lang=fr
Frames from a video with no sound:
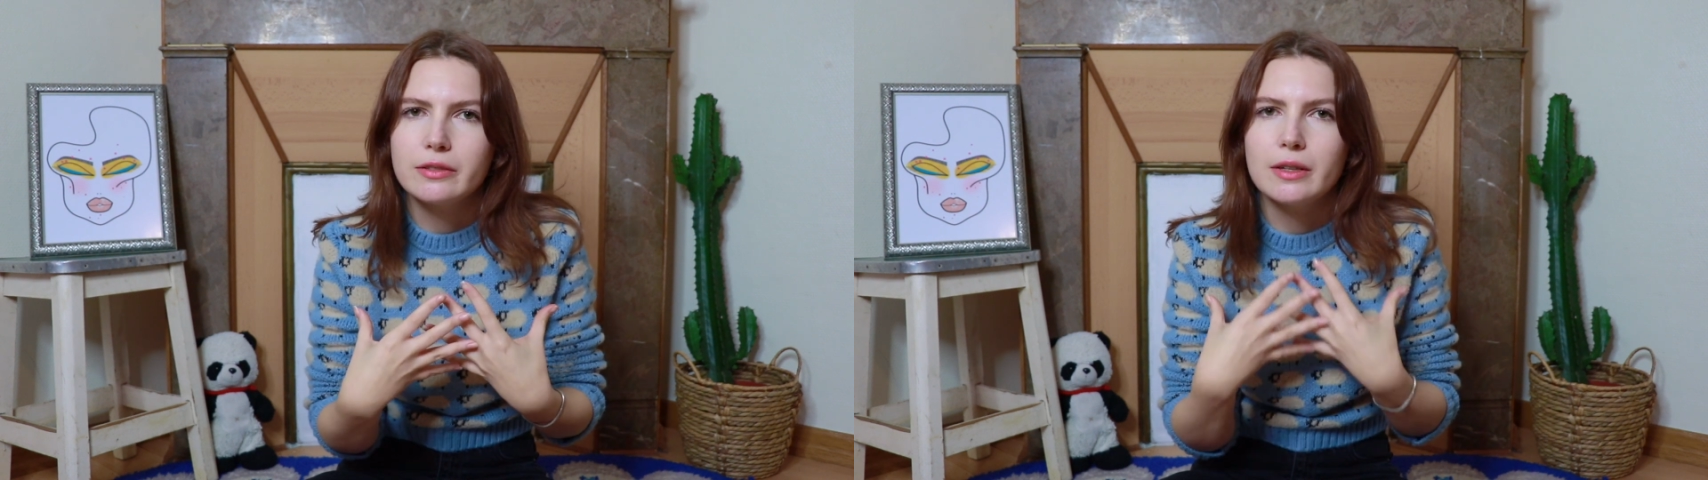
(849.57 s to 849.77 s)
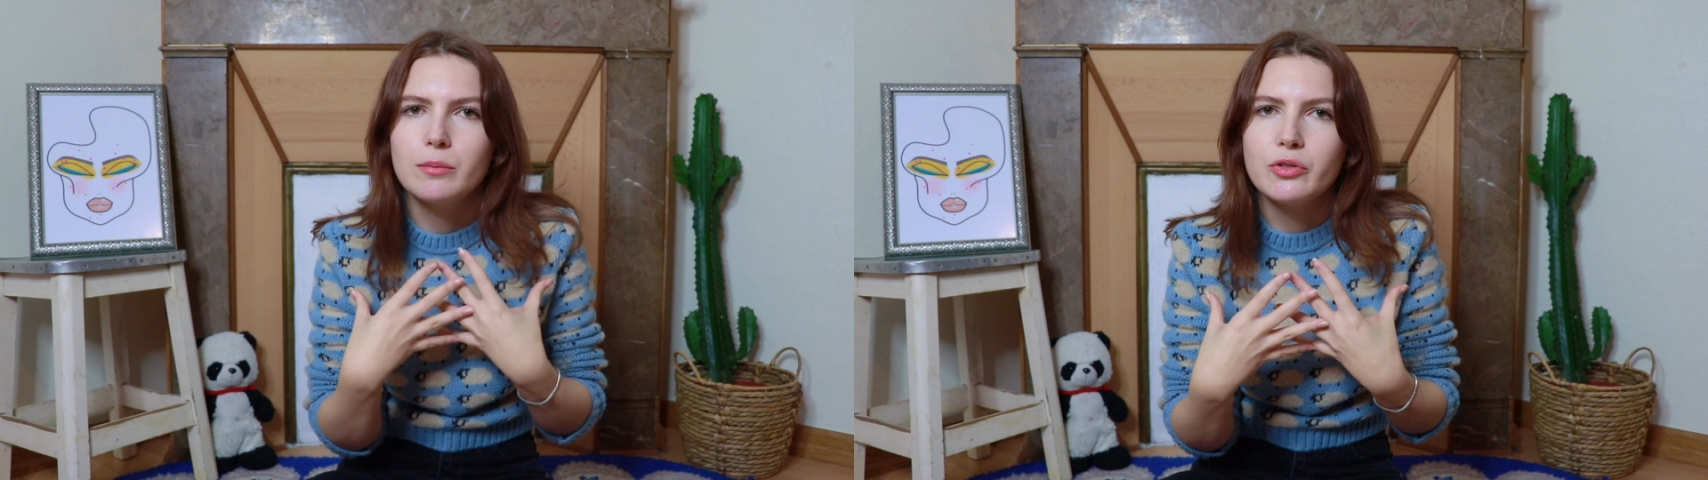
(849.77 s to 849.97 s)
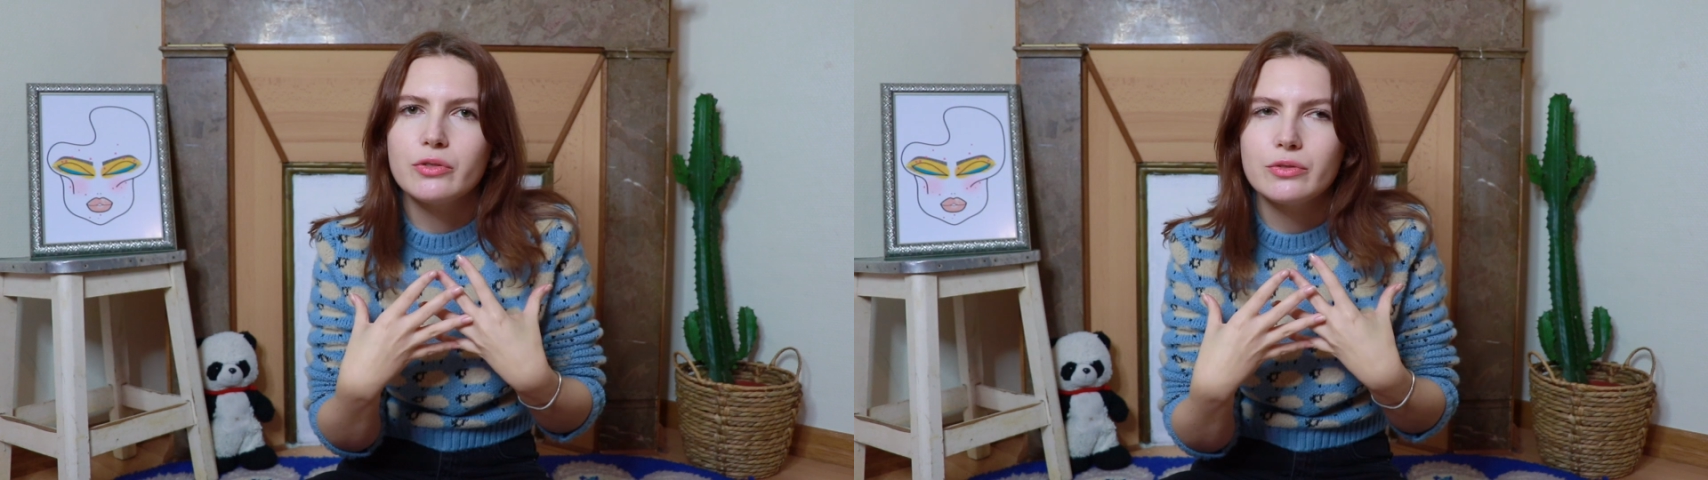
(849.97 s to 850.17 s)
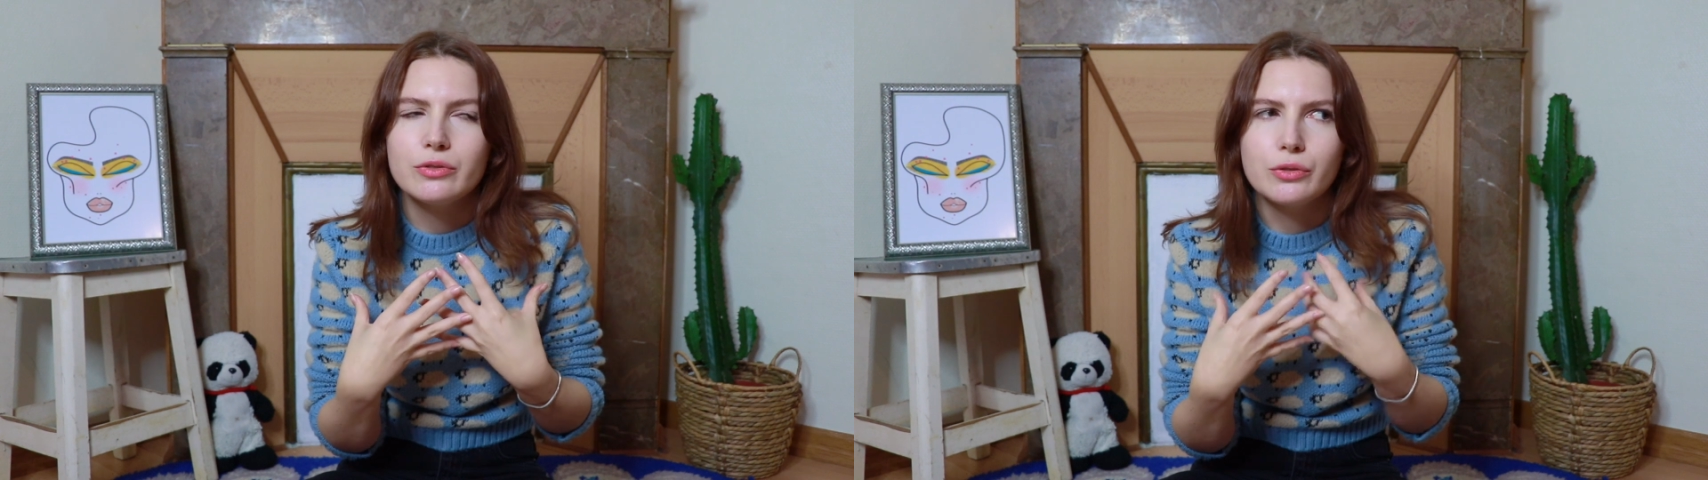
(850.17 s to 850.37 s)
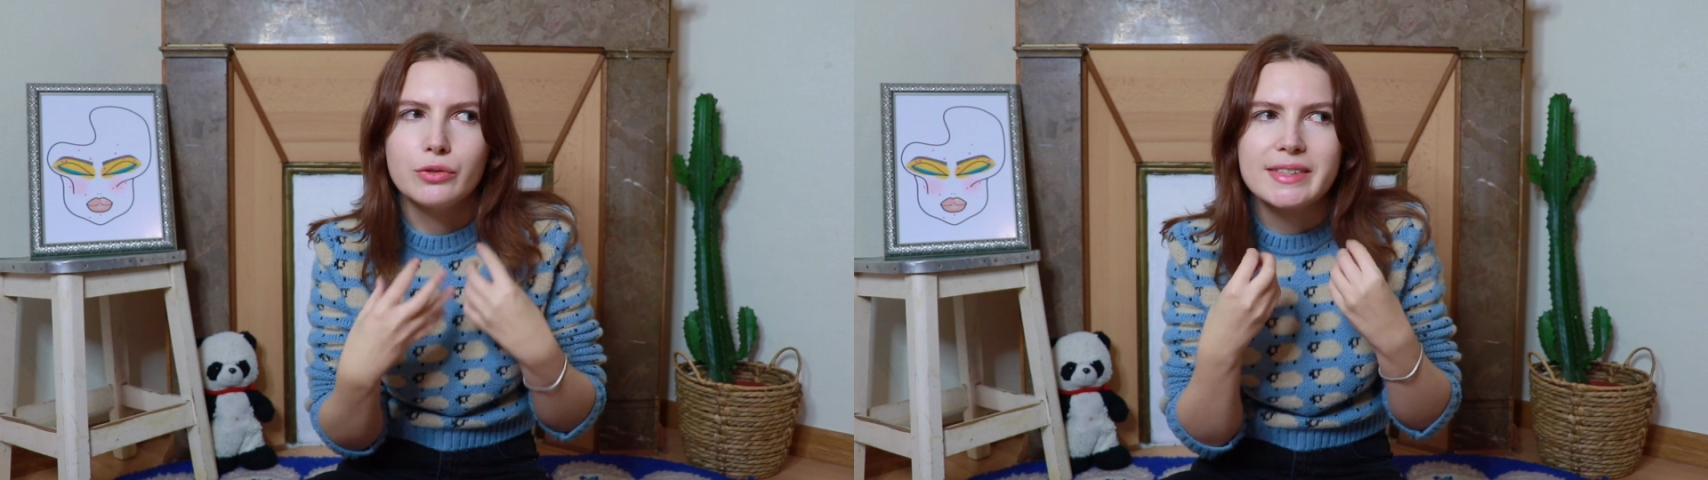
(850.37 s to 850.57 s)
tellement
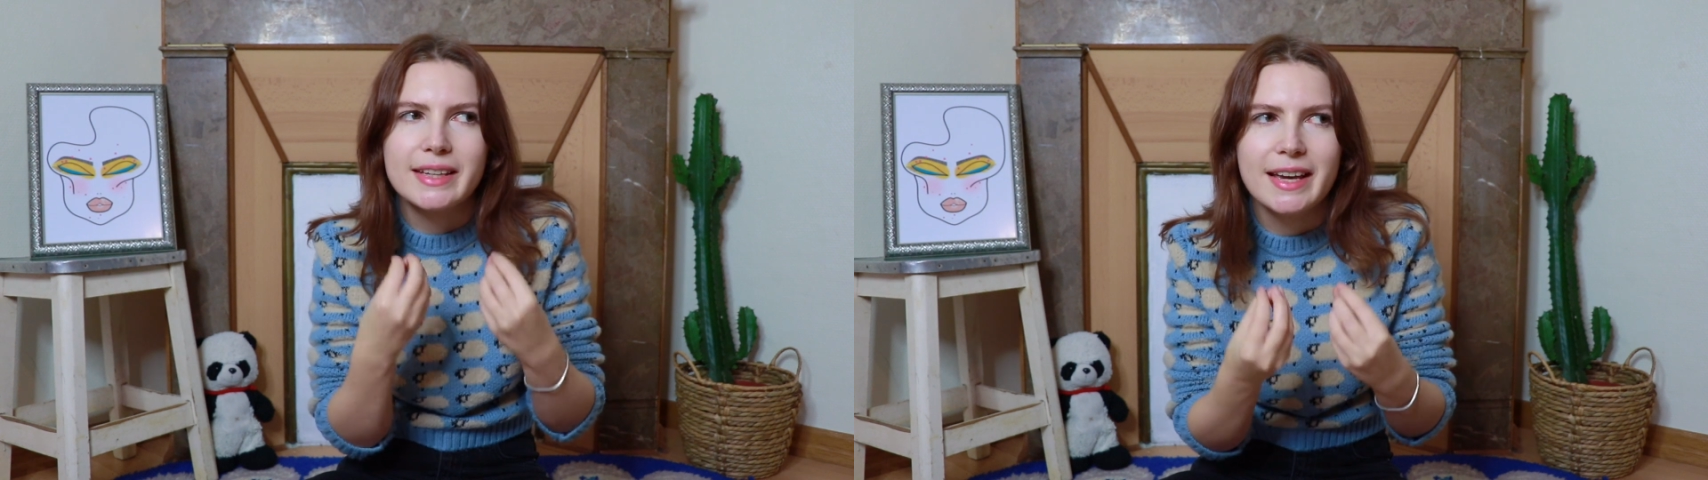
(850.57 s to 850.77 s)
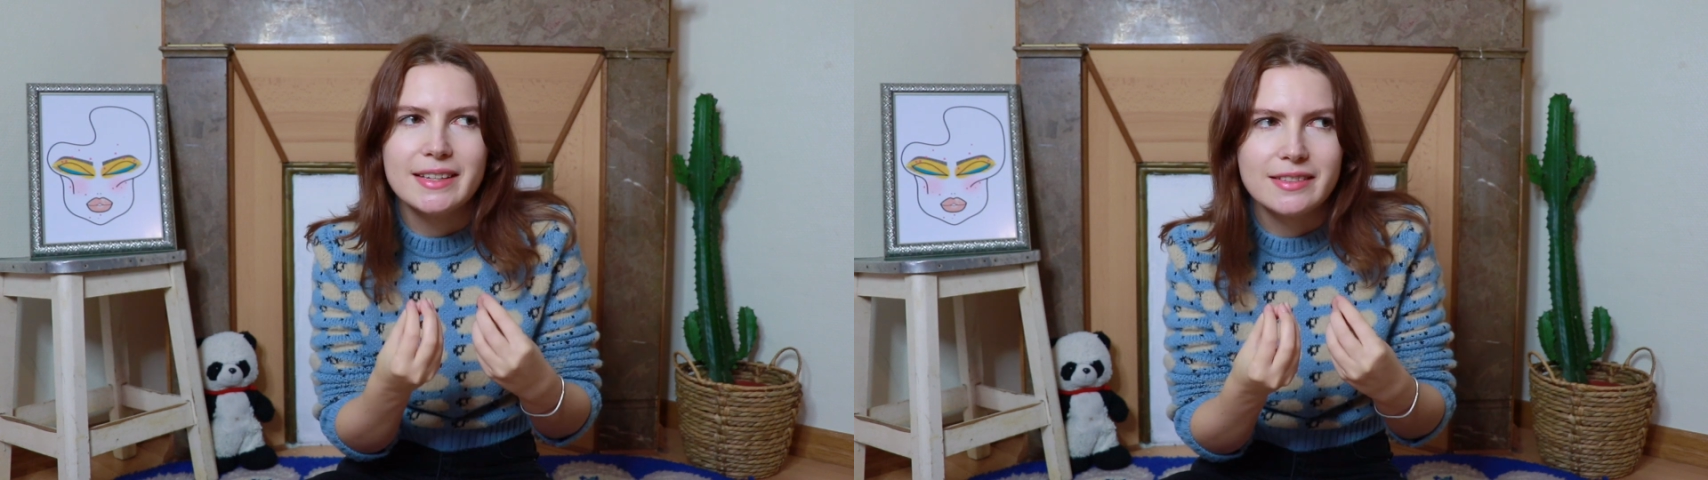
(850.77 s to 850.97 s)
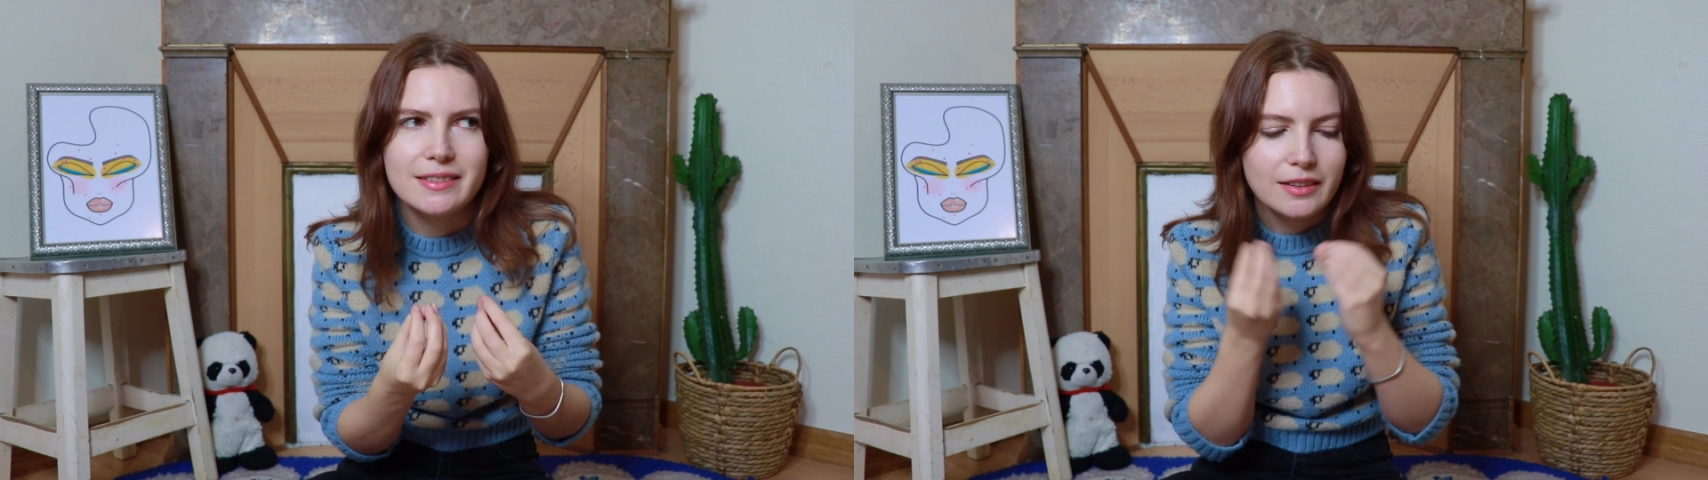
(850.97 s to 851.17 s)
le stress